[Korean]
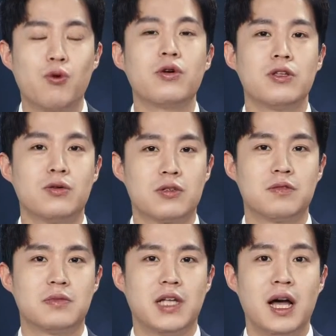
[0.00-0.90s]
있는
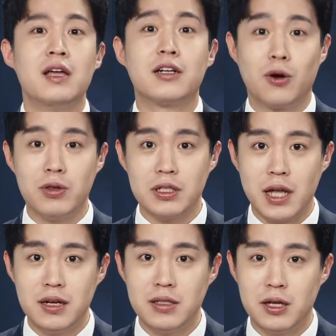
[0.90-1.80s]
곳입니다. 그런데
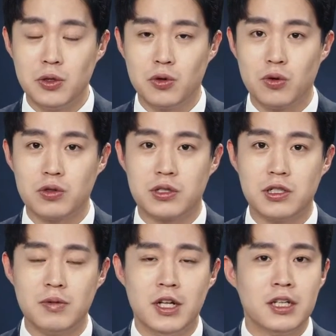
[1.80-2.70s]
상대적으로
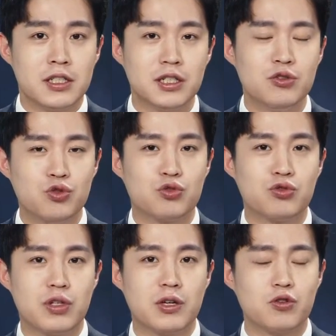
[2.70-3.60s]
지금 신축
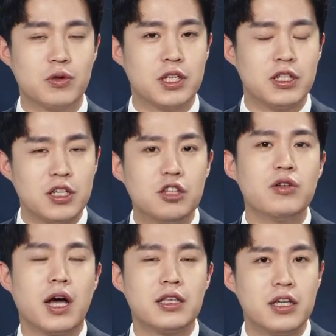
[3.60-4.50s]
주택이 좀
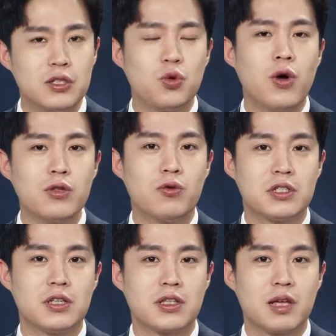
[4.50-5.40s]
희귀한 희소한
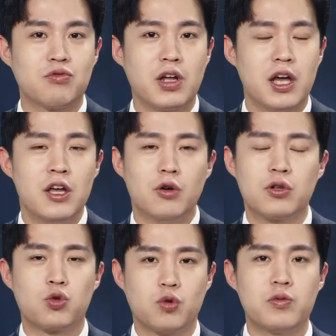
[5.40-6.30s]
곳이기 때문에 여기
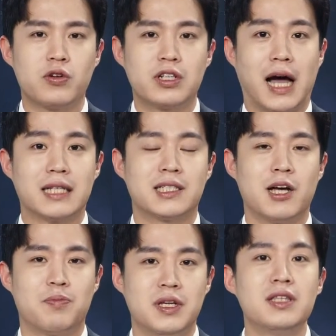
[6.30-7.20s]
조금 더 그 가치가
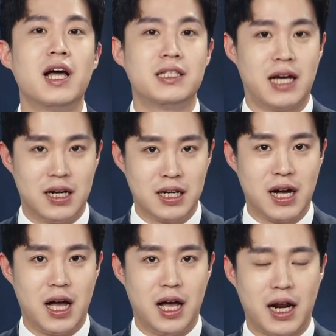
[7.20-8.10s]
빛나지
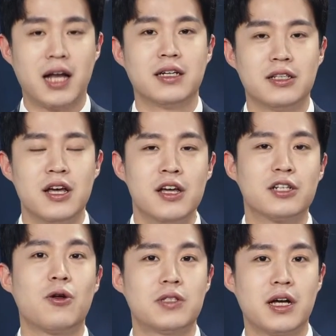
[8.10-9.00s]
않을까라는
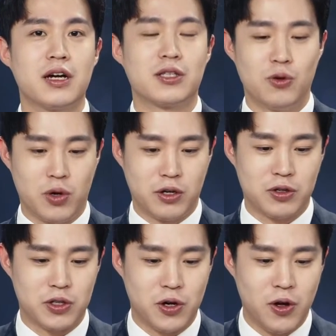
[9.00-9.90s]
그런 생각이 들고 있거든요.